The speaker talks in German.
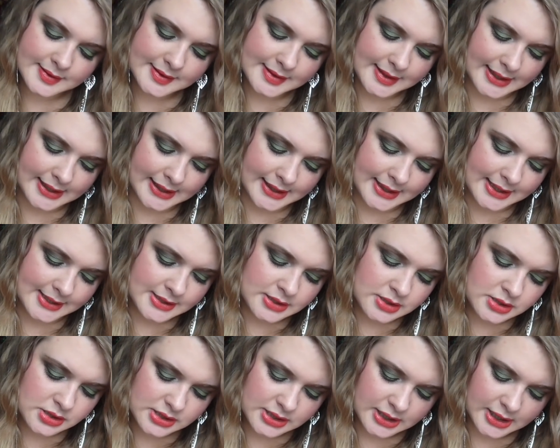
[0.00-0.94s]

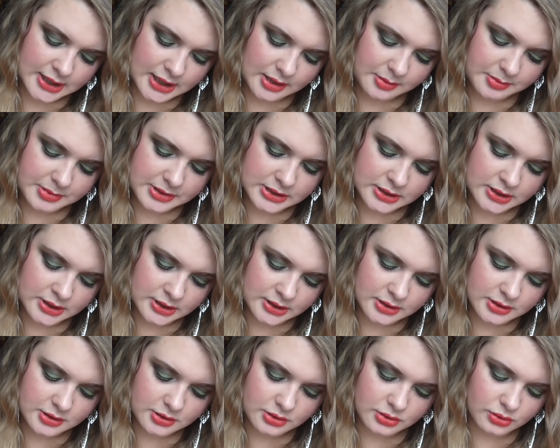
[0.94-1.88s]
Dann habe ich
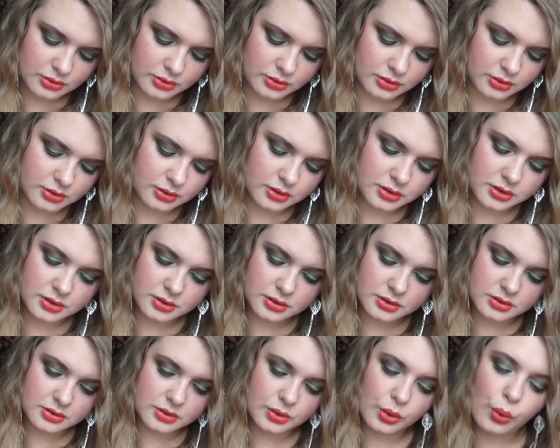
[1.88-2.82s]
hier noch
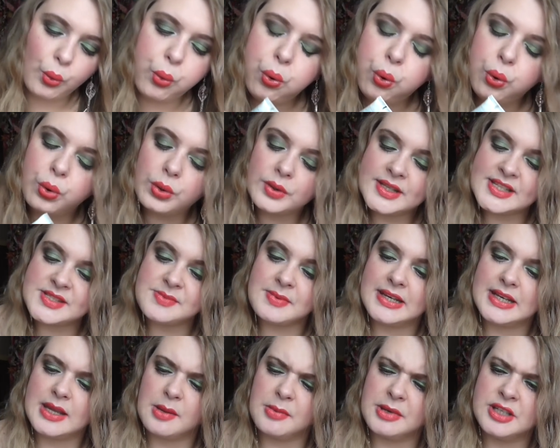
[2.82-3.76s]
das
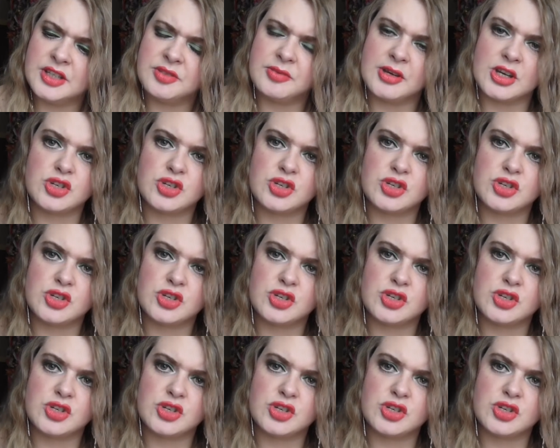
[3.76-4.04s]
werde ich aber nicht